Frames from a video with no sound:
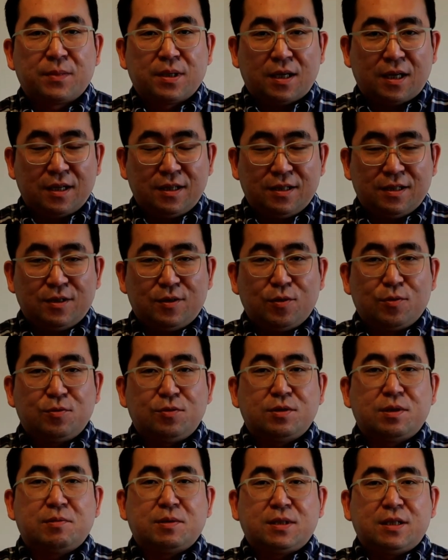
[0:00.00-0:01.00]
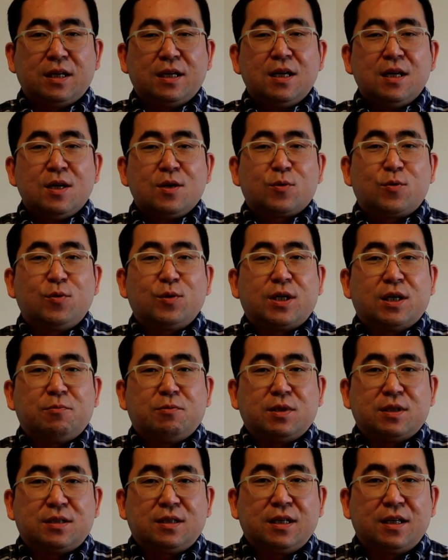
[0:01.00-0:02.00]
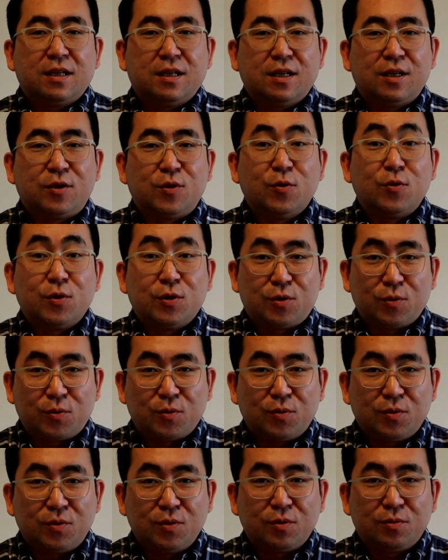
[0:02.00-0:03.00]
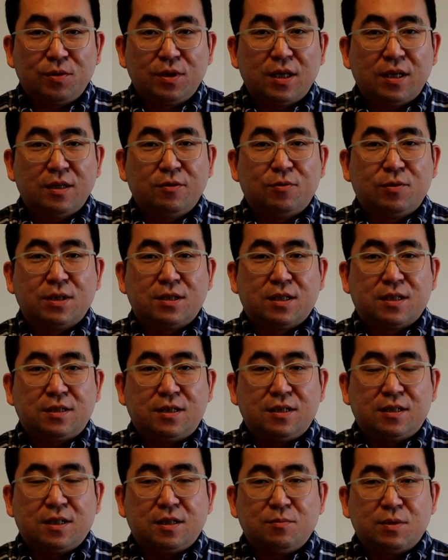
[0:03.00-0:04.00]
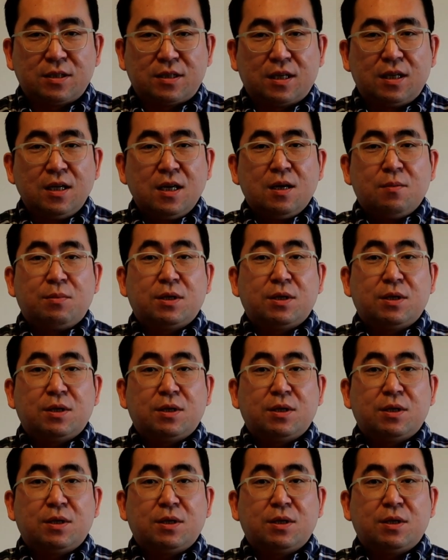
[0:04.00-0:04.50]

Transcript: はい。ということでございまして、今回もですね、今日の一言ということでお会いさせていただきました。